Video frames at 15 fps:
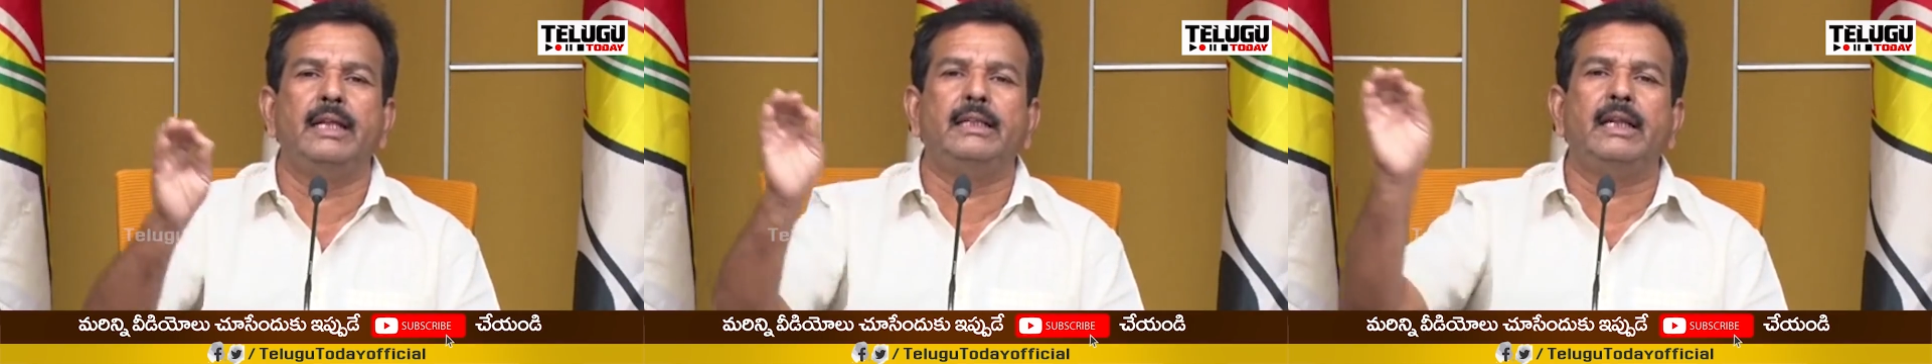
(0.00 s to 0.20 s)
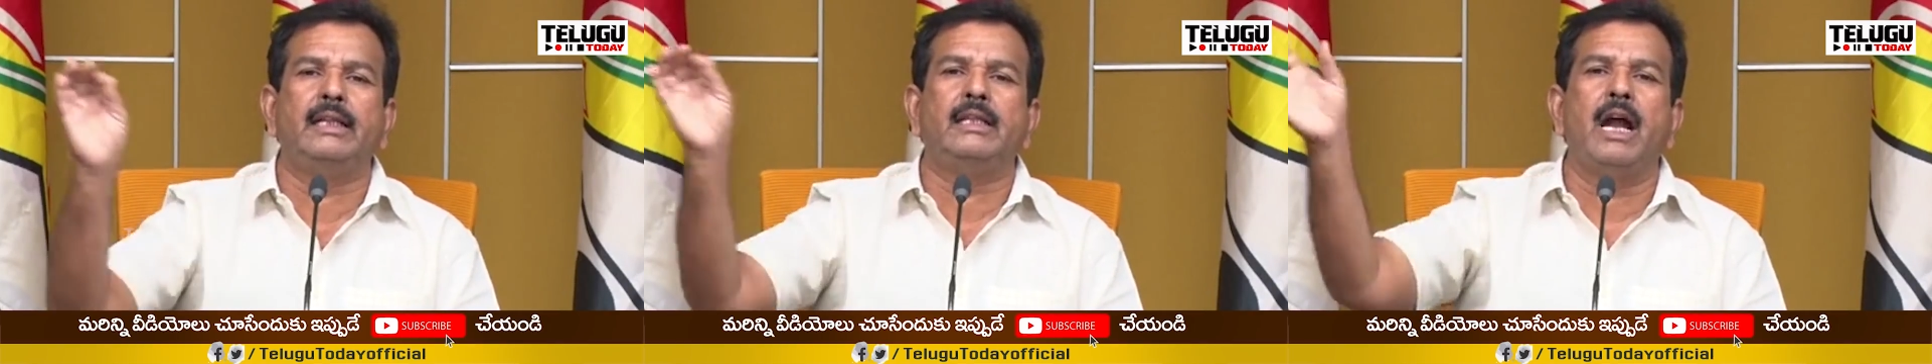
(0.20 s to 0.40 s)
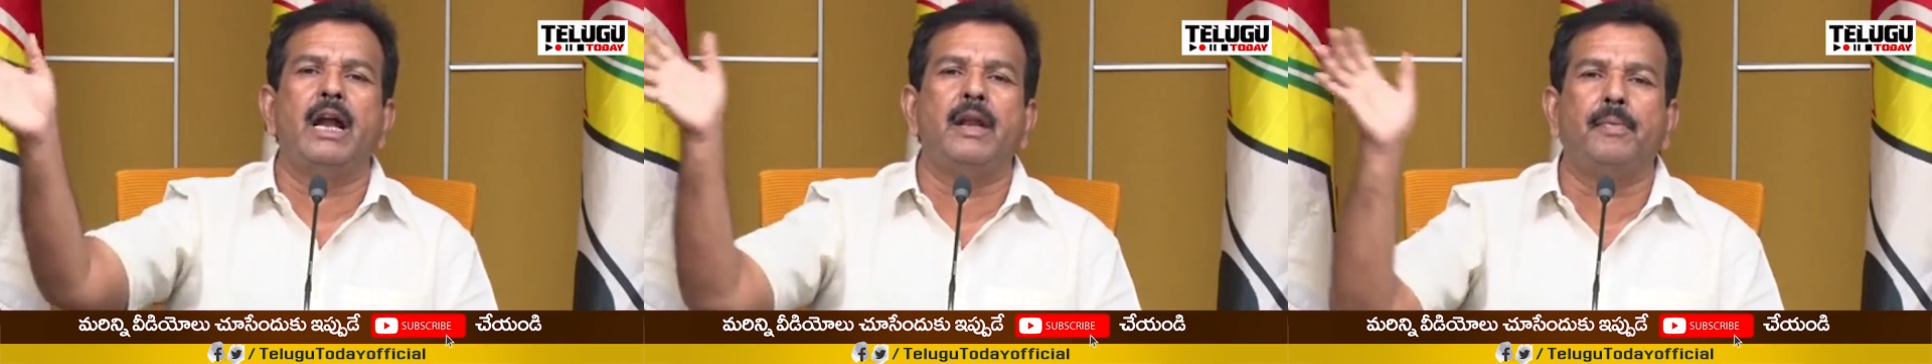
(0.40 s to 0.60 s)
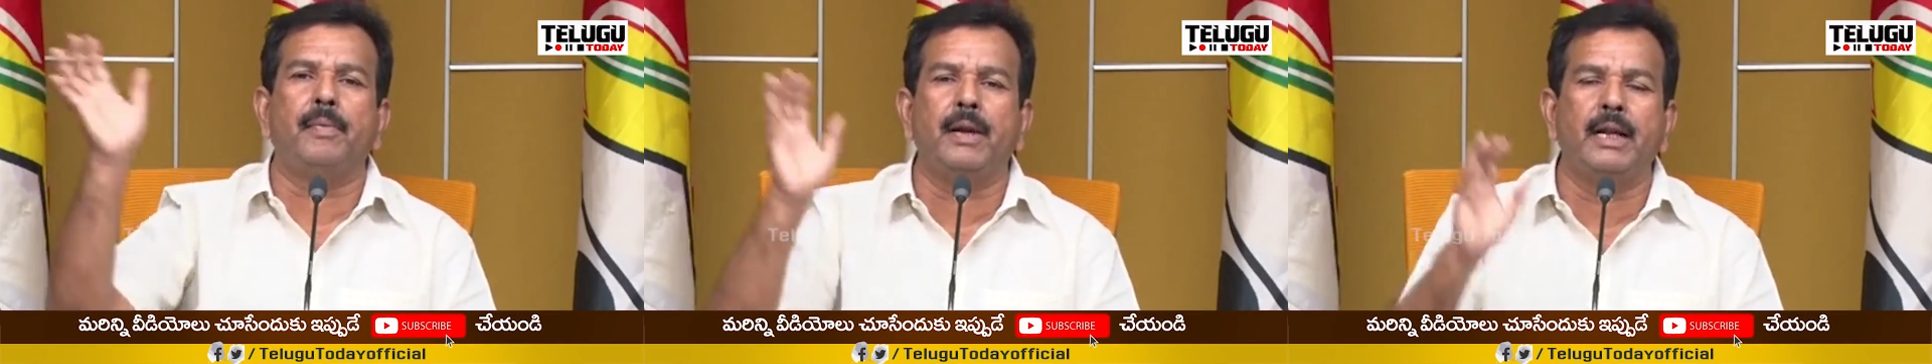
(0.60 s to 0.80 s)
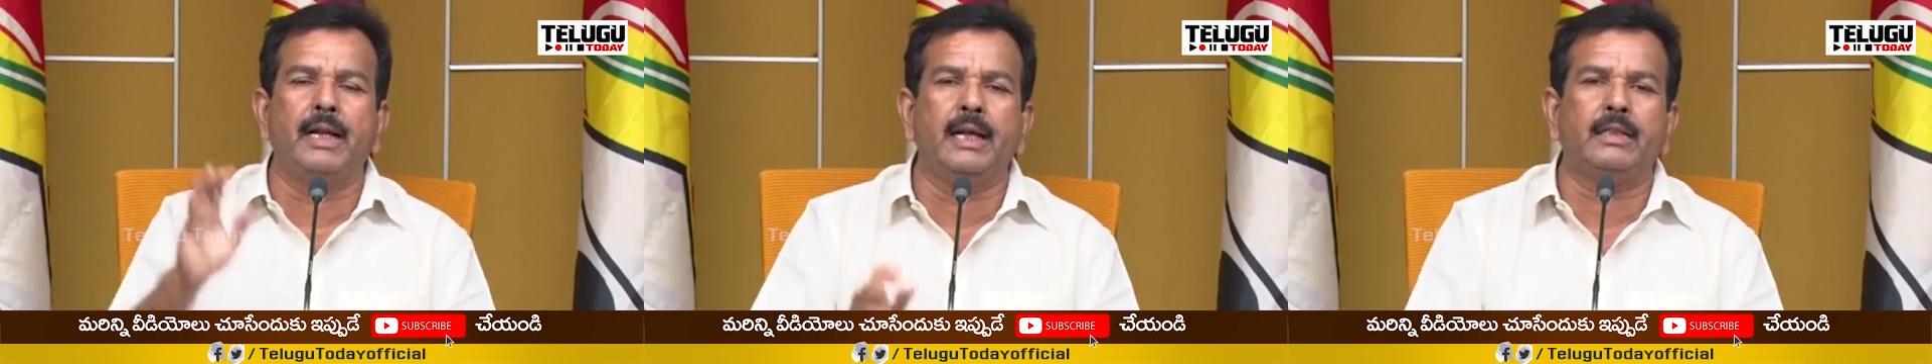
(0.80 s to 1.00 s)
ఏదైతే
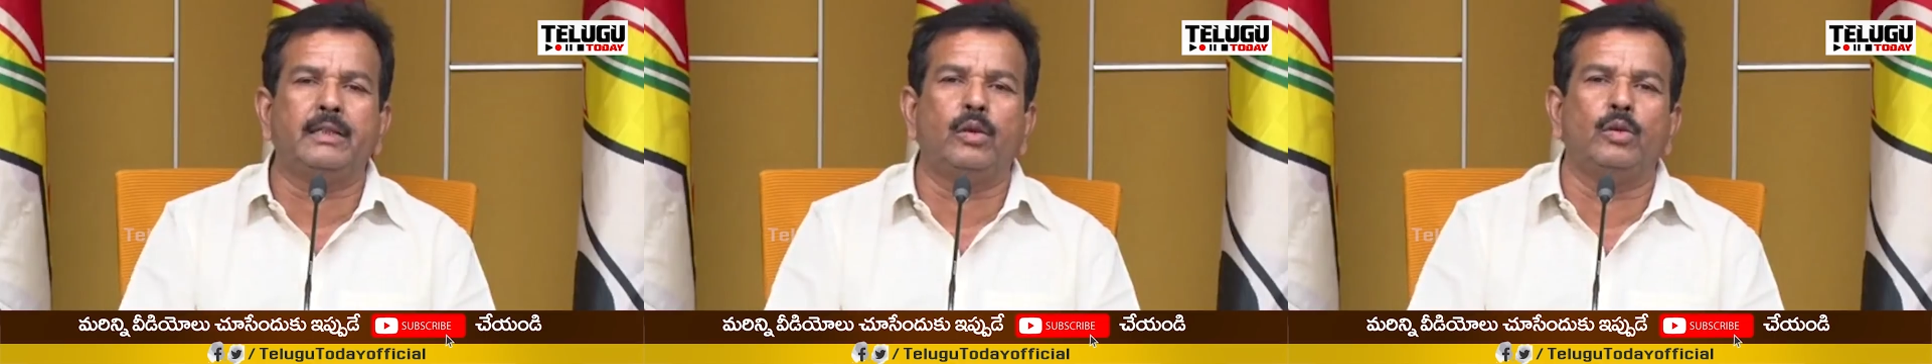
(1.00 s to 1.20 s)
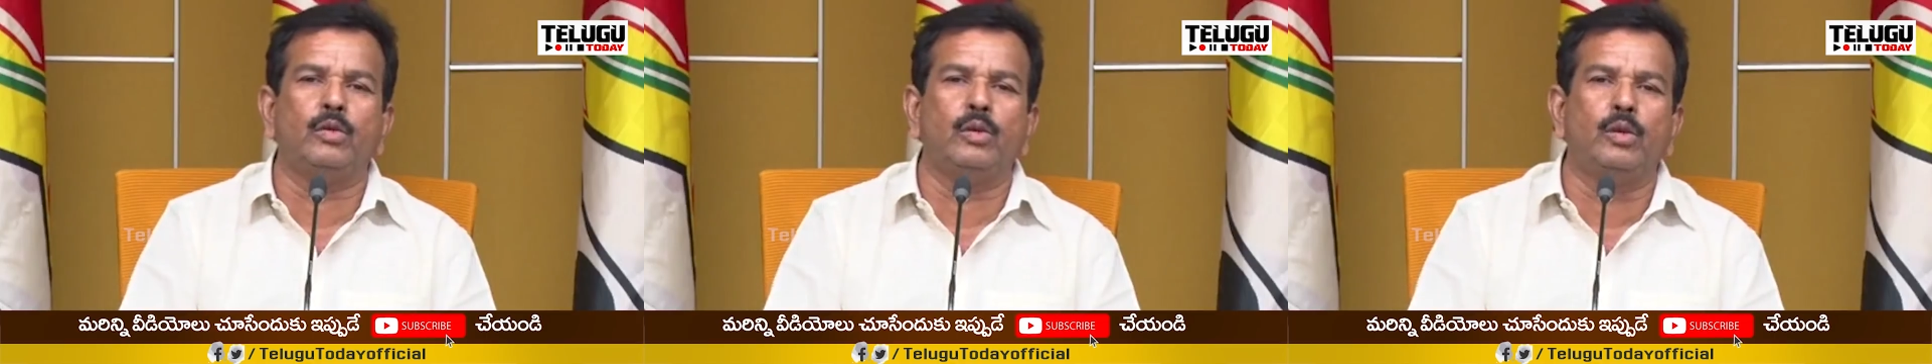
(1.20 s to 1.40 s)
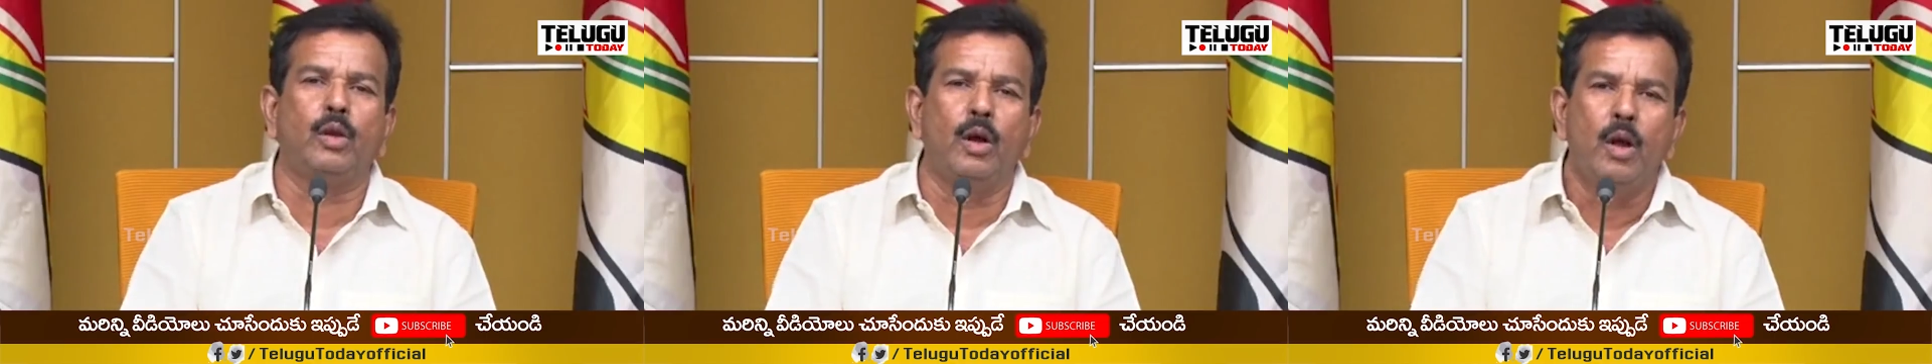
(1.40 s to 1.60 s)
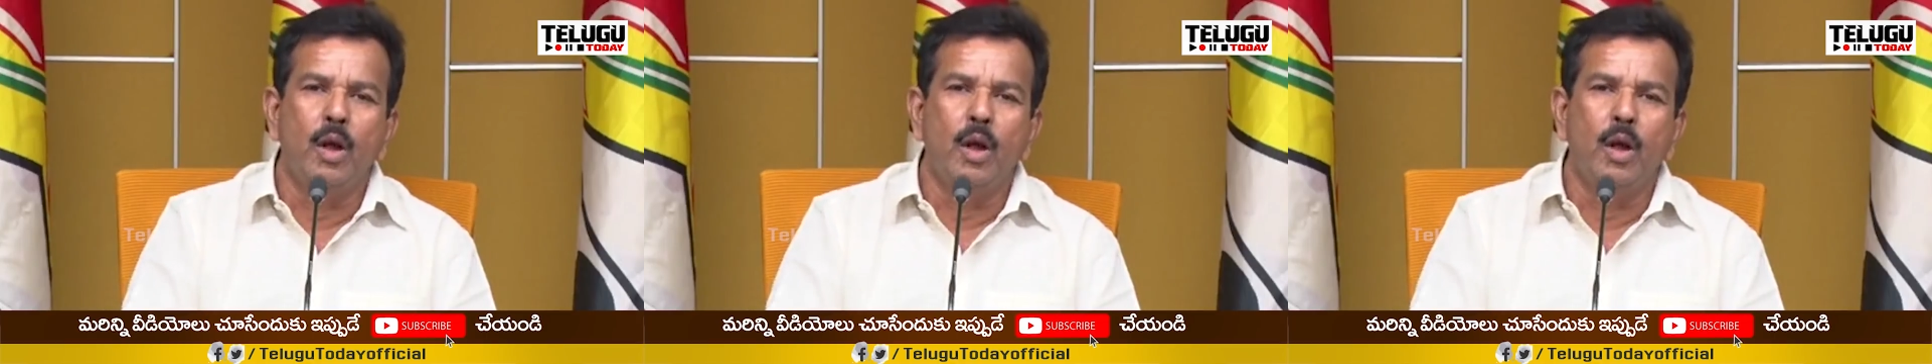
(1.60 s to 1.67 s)
తాడేపల్లి గెస్ట్ హౌస్